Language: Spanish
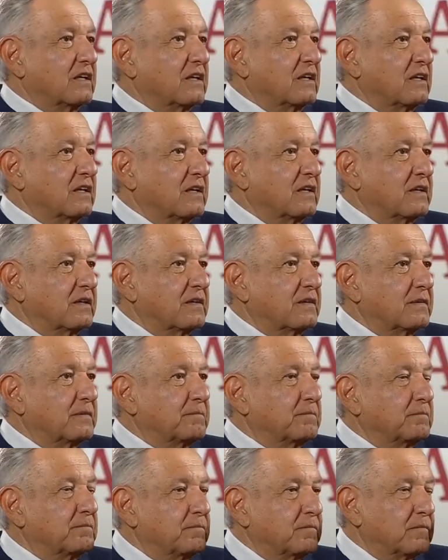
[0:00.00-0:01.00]
eh,
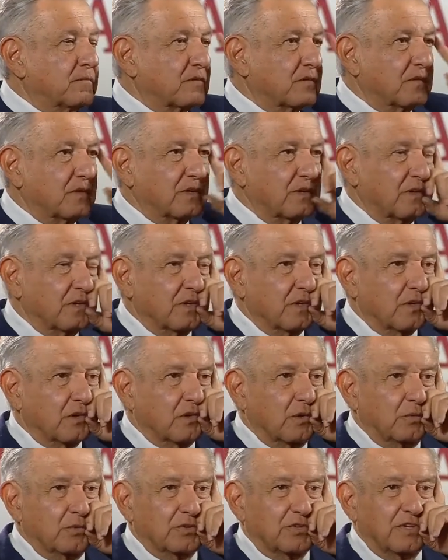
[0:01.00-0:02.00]

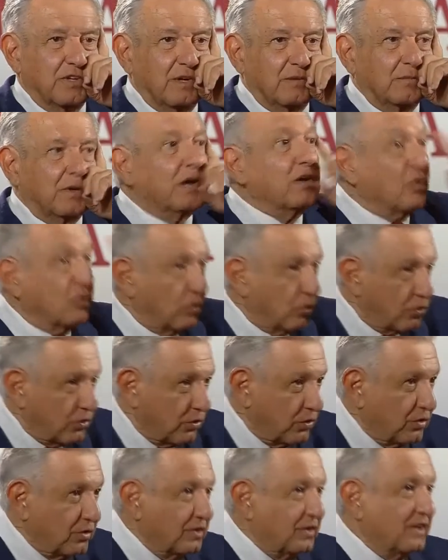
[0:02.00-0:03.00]
¿cómo se llama?
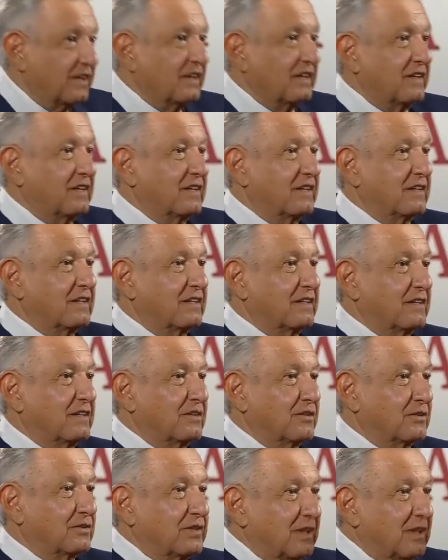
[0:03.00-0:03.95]
Loroña, o